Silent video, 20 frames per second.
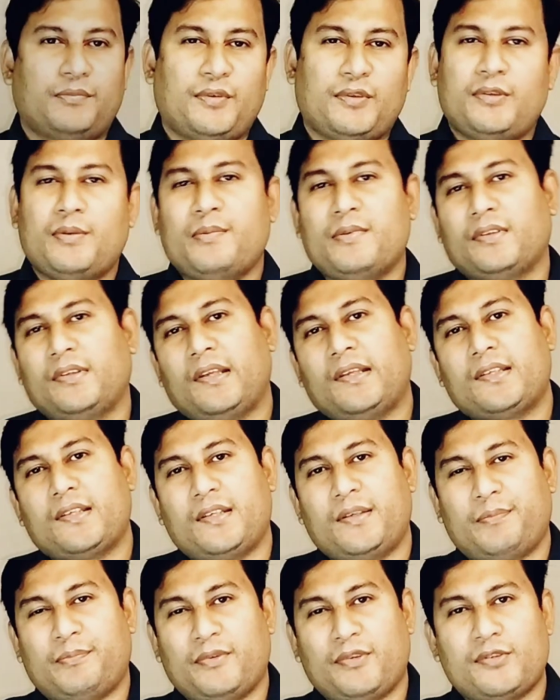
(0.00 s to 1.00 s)
প্রথমতেই
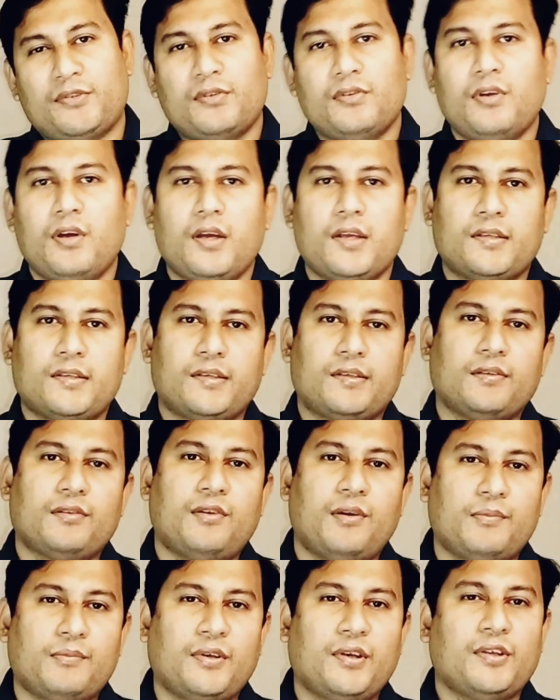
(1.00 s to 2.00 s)
যেটি প্রয়োজন হয় সেটি
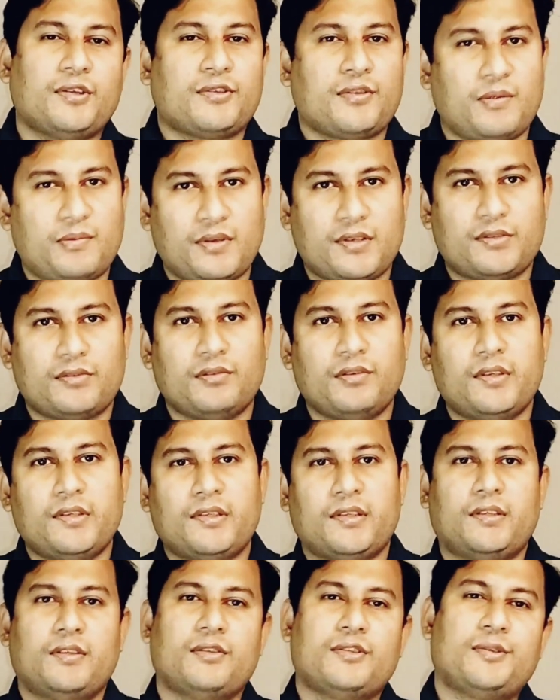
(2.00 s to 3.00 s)
কমনলি সবার
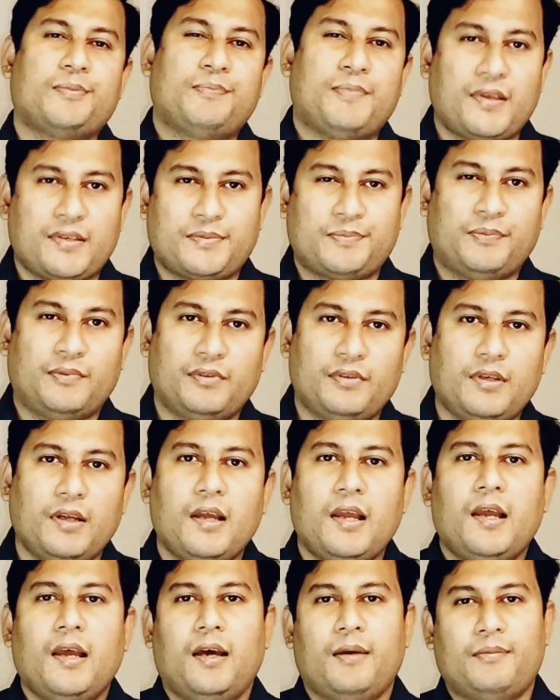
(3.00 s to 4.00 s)
জন্যই সেটি হচ্ছে পাসপোর্ট
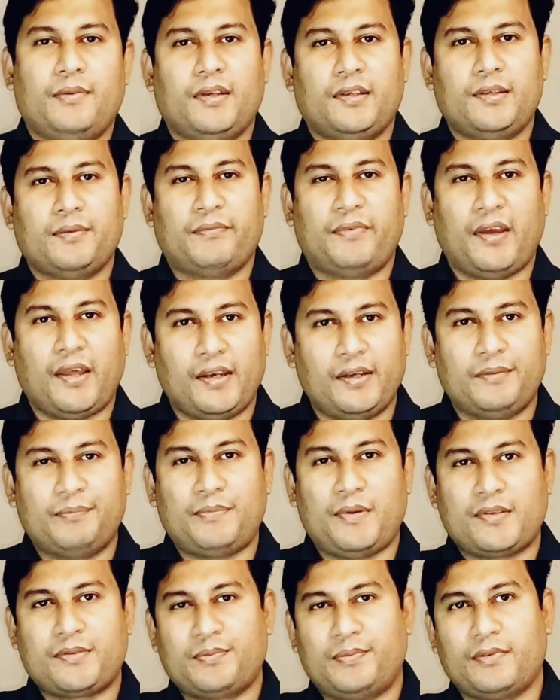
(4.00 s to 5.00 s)
আপনার একটি ভ্যালিড
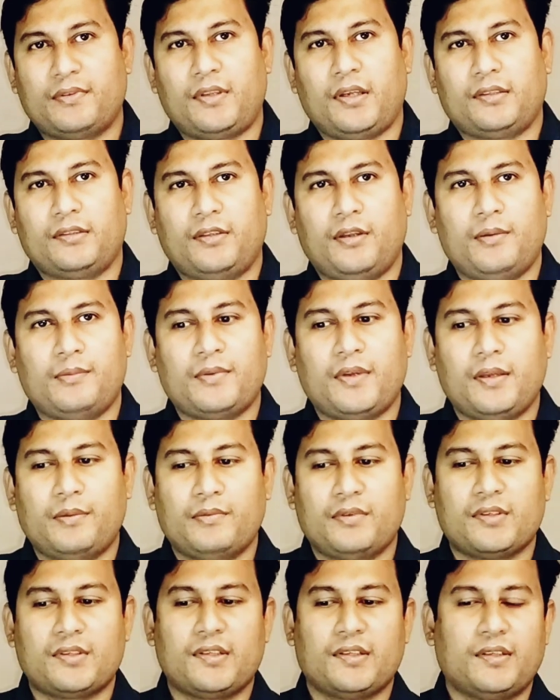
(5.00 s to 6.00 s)
পাসপোর্ট থাকতে হবে
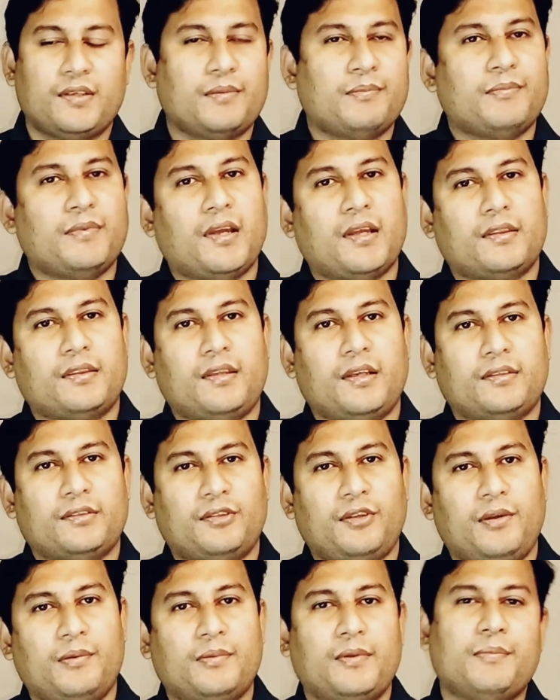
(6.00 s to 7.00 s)
এবং যেটির মেয়াদ
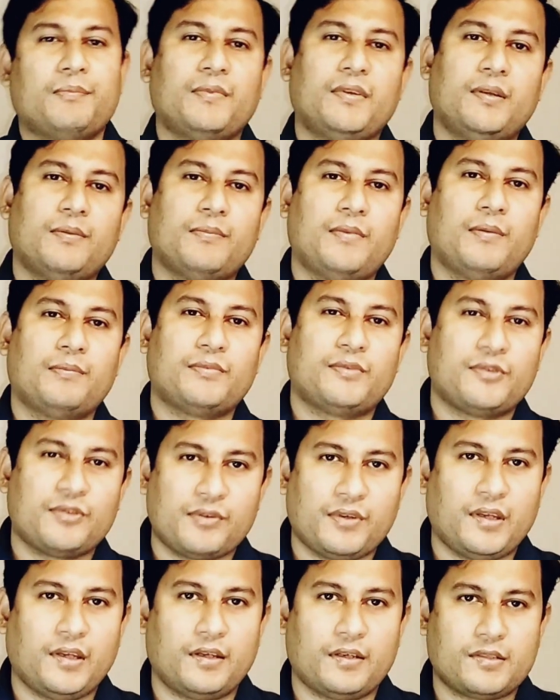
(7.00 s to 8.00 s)
থাকতে হবে মিনিমাম
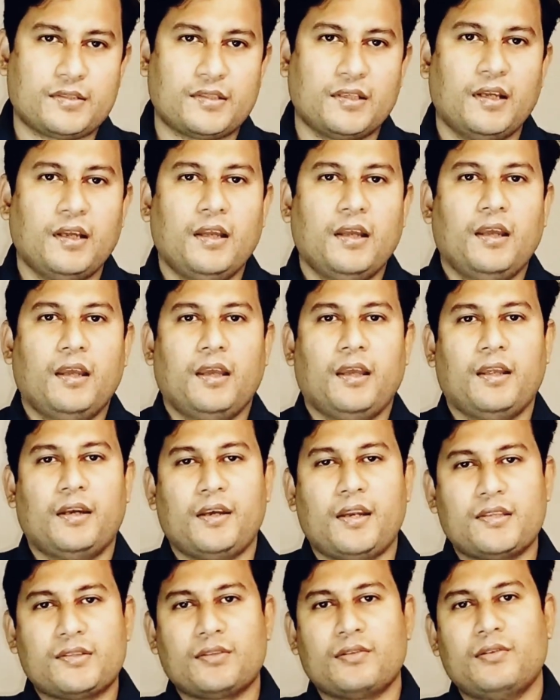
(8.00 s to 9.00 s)
টু ইয়ার্স
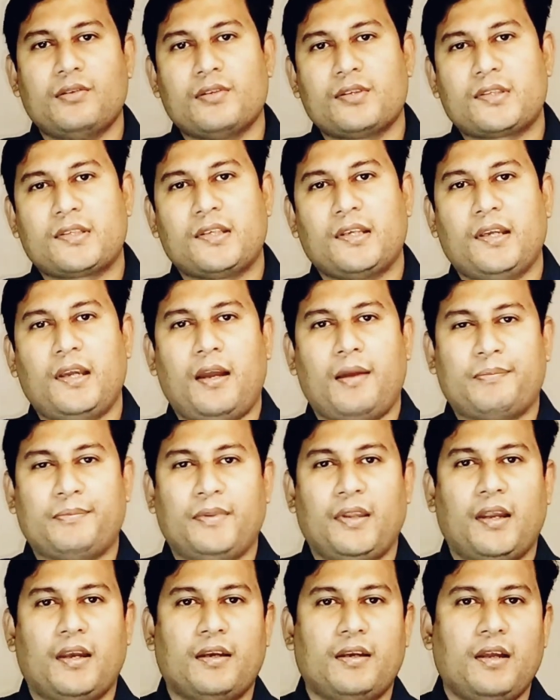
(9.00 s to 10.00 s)
এর রিজন হচ্ছে
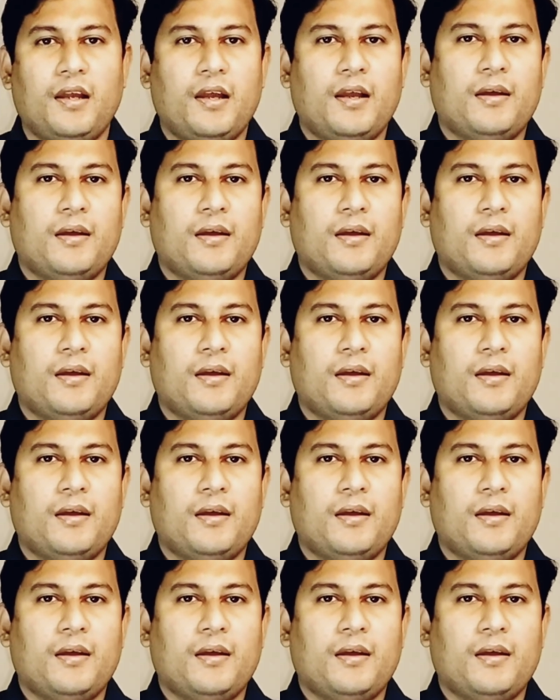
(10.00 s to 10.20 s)
আপনার